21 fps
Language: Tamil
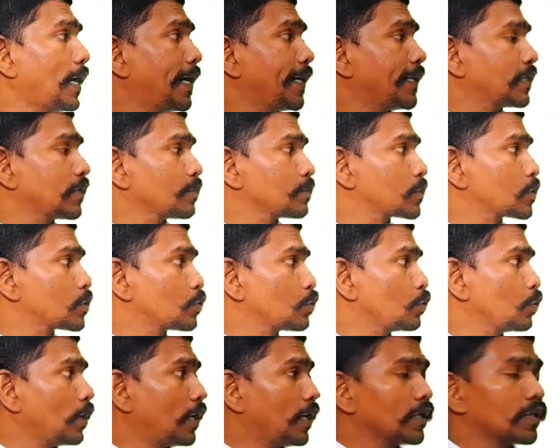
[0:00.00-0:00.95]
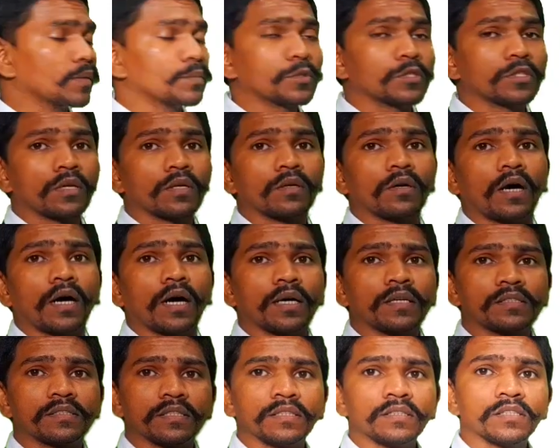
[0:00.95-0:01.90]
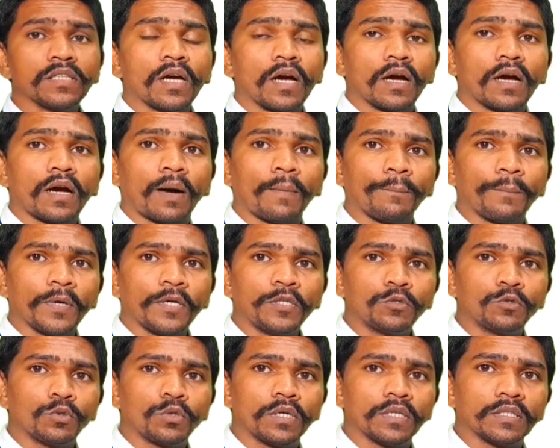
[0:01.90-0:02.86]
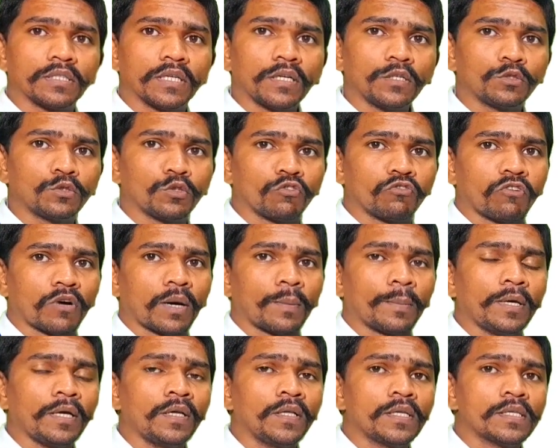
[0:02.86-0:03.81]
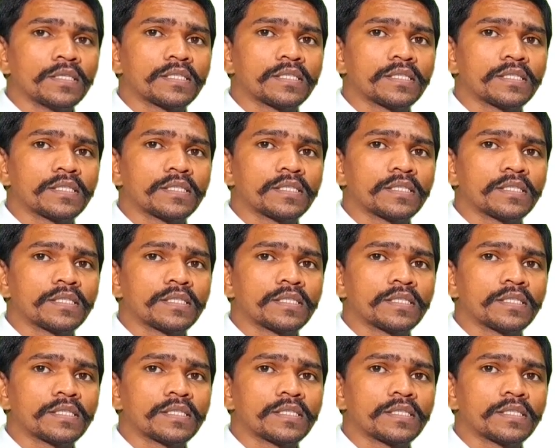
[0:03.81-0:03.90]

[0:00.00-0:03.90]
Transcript: ஆட்டம்ஸ் டூ ஆட்டம்ஸ் ஆர் ஆக்சிஜன்ஸ் கம்பைன் டுகெதர் டு ஃபார்ம் அ